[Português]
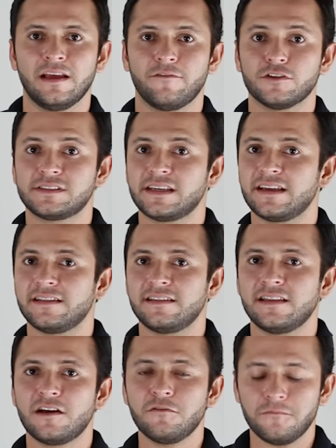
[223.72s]
Você
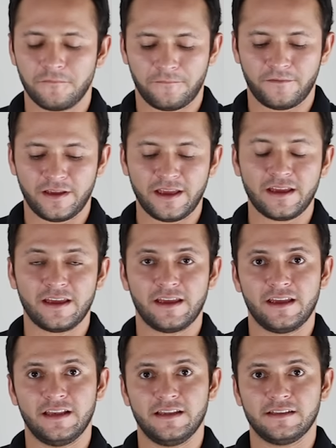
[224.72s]
não vê
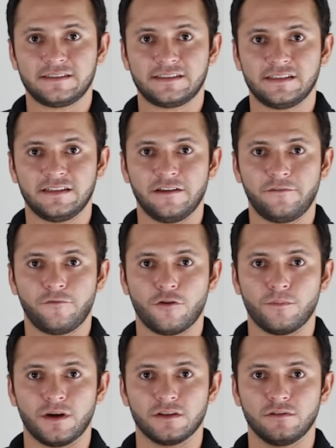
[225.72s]
ele se
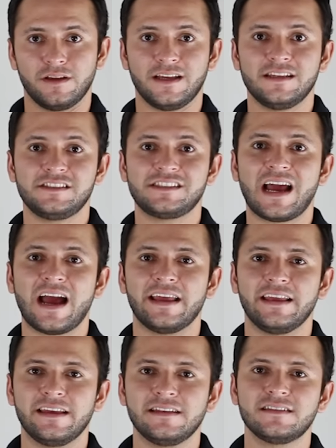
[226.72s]
deformando, ele já
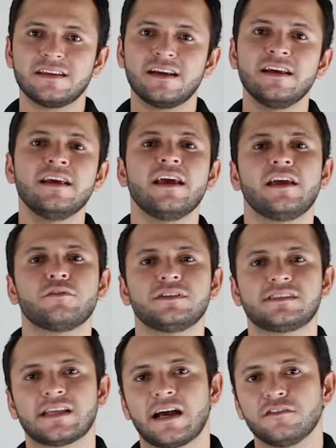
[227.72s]
entra em um
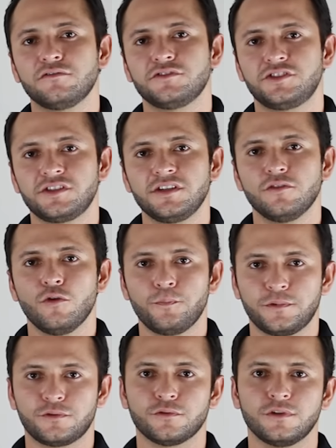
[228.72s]
estado de
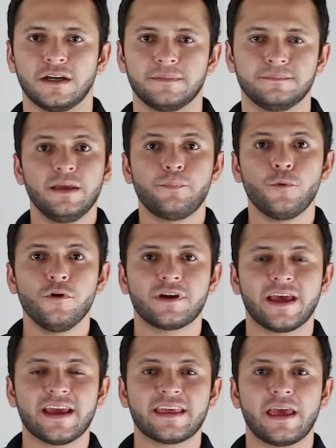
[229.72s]
ruptura. E por
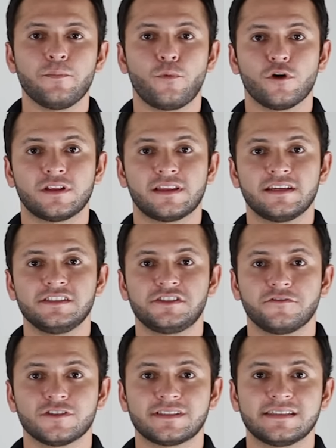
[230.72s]
que, que é
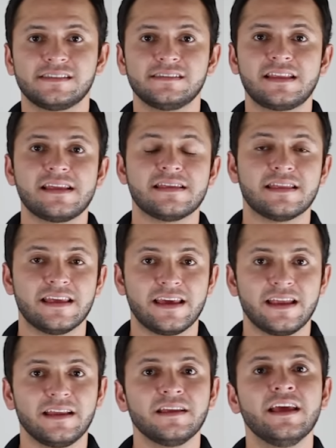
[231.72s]
importante vocês
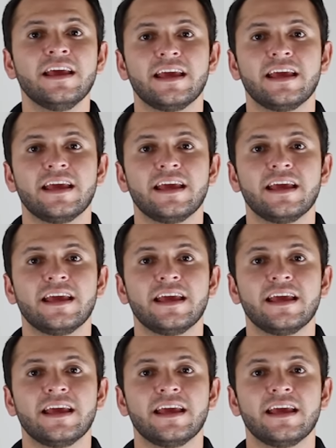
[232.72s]
entenderem